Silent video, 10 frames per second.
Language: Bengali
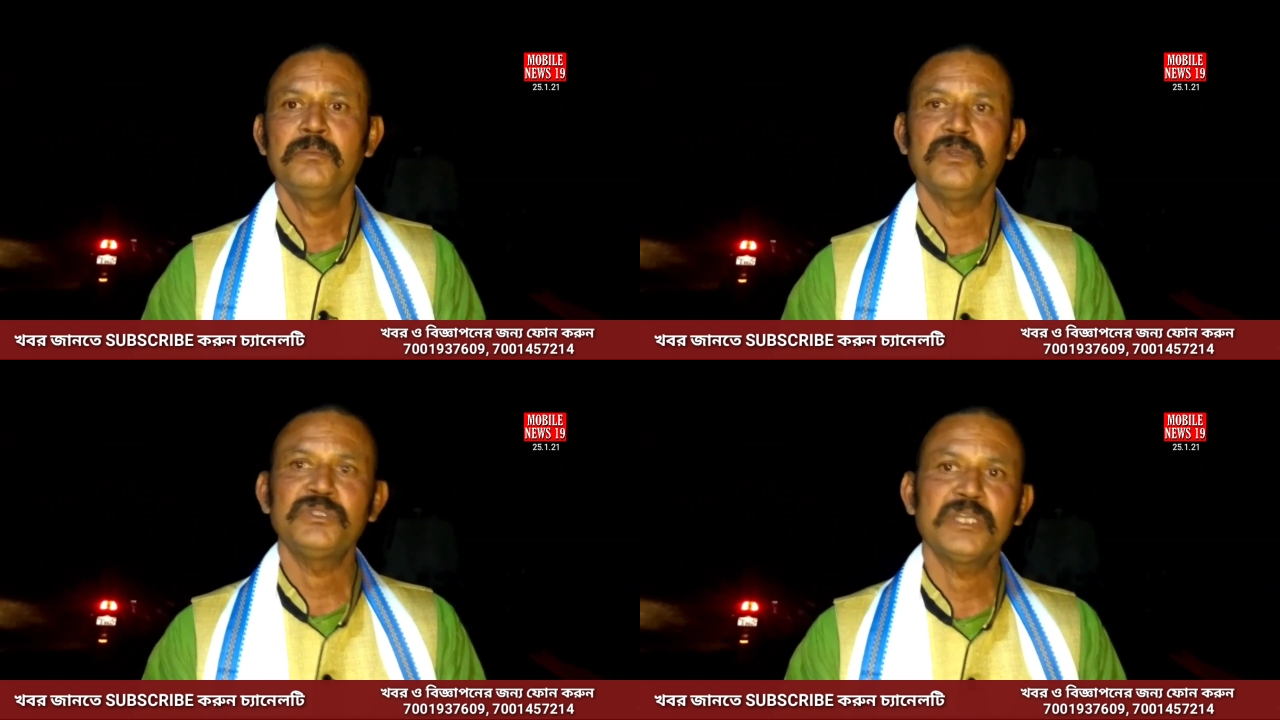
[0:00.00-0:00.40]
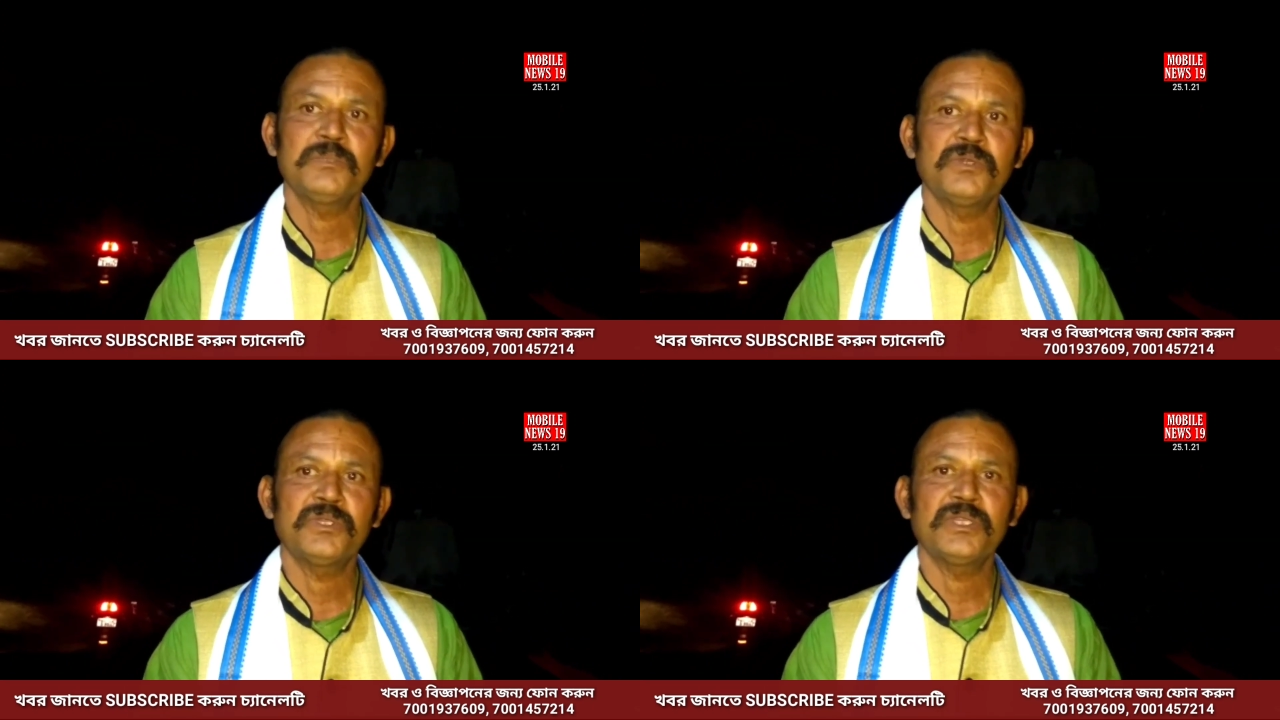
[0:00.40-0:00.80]
পঞ্চায়েত
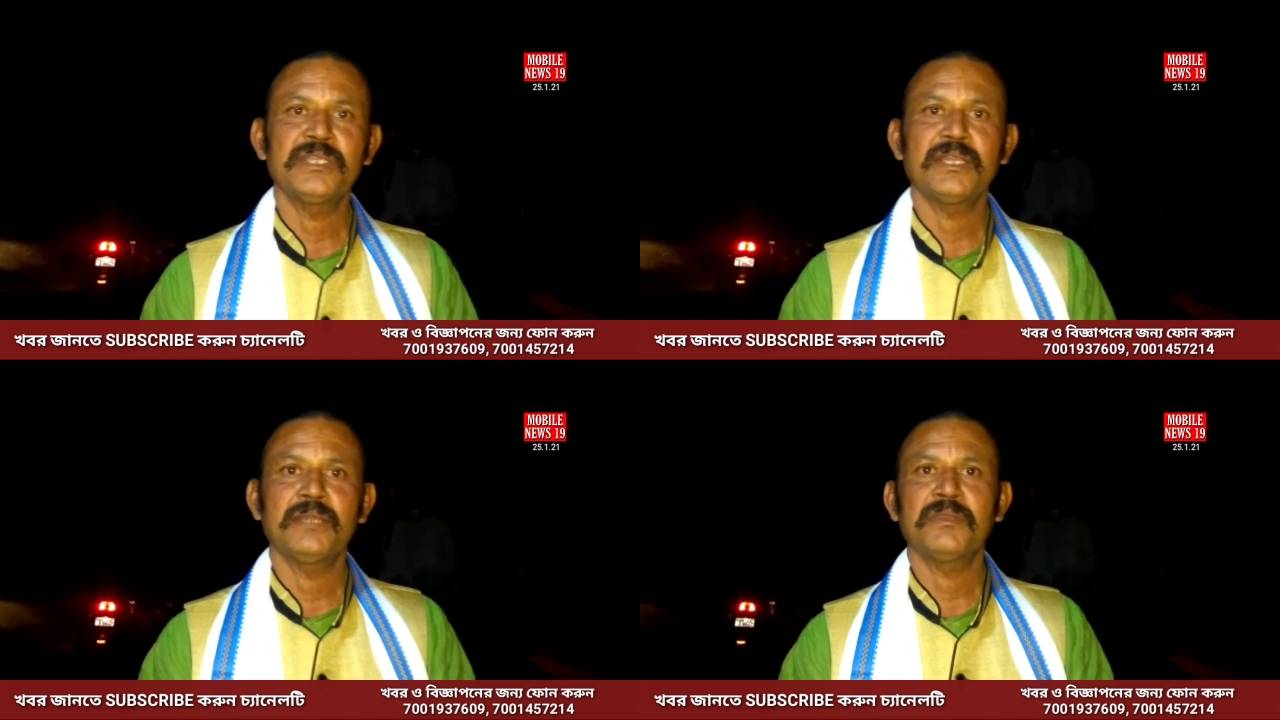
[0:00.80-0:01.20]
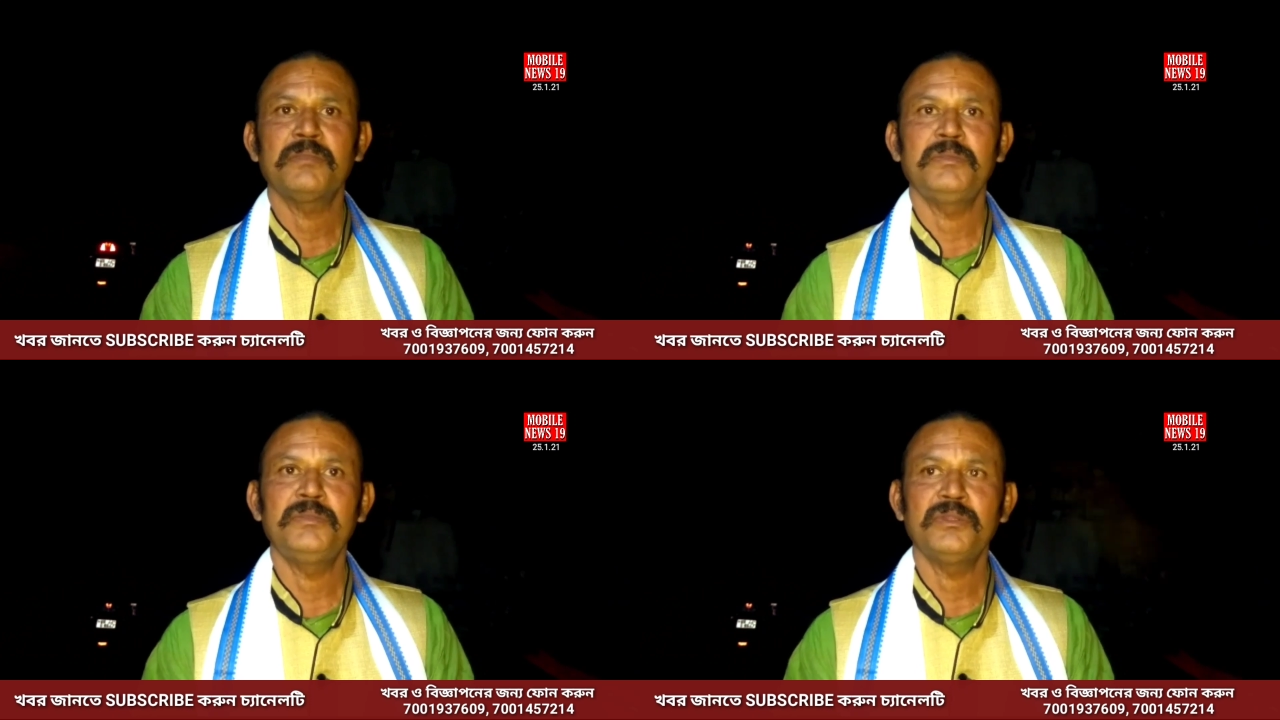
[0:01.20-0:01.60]
ভোট থেকে যারা আমাকে
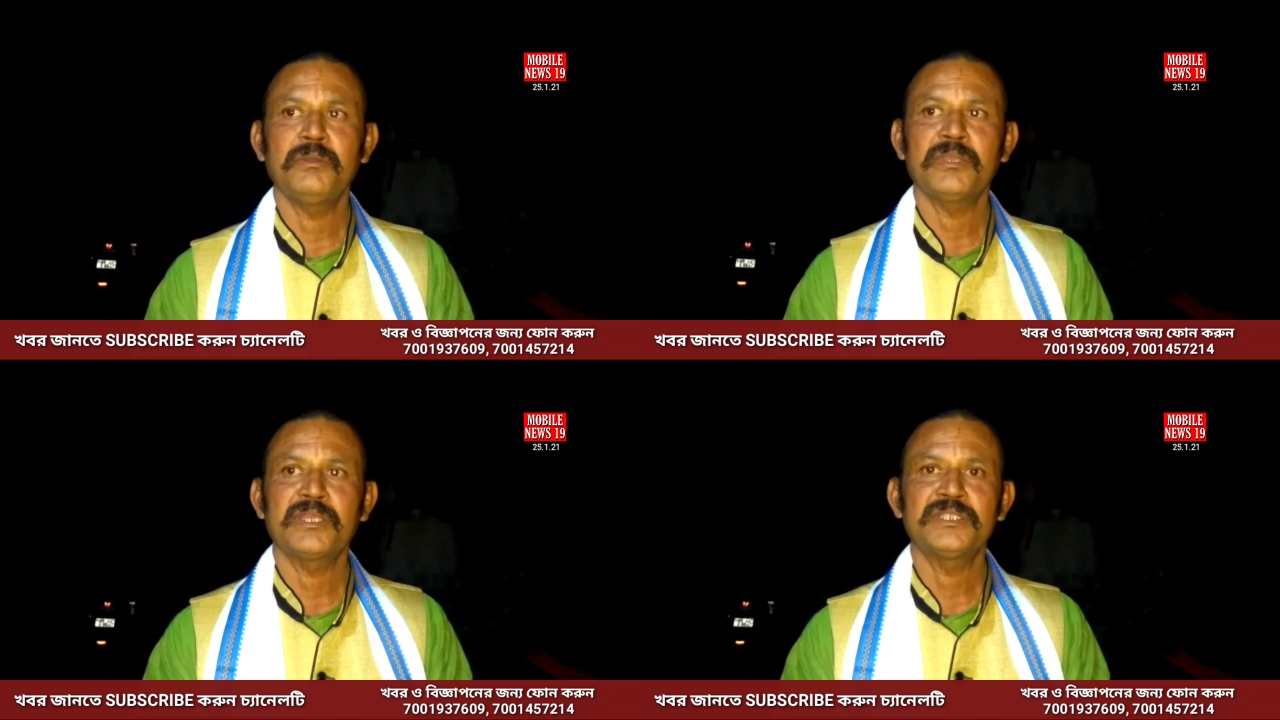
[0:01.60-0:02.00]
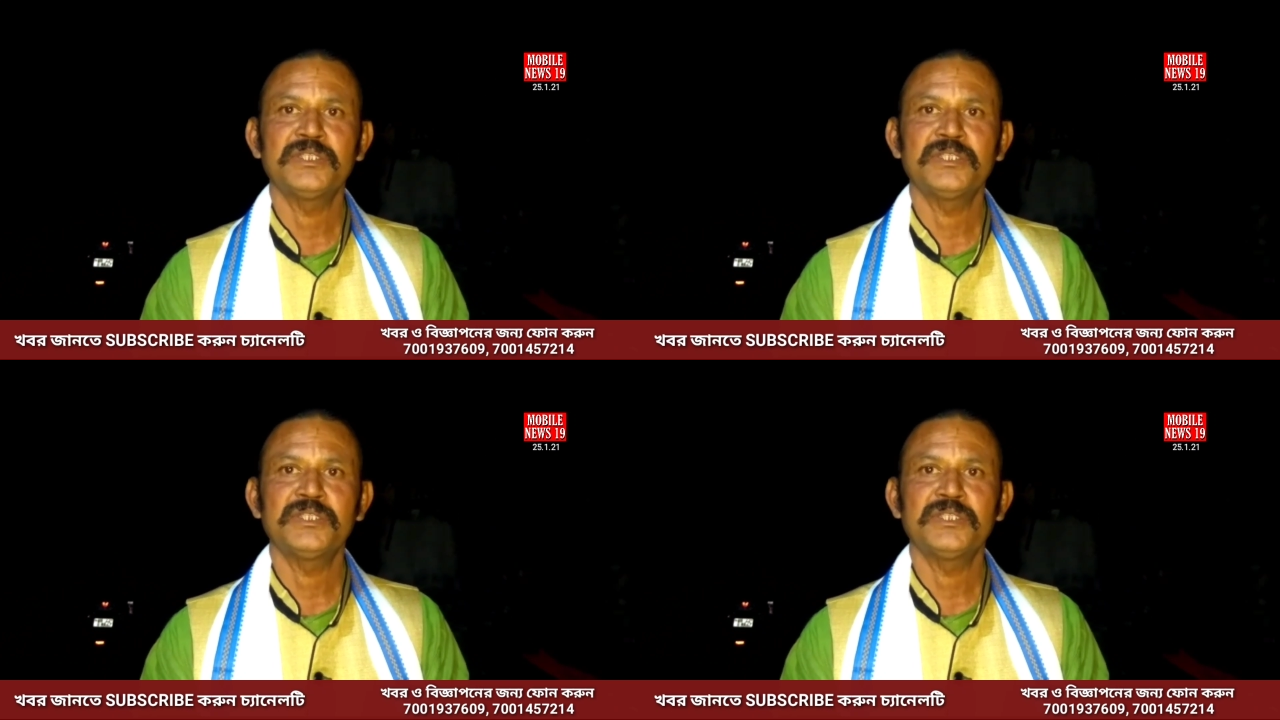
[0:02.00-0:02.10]
বিভিন্নভাবে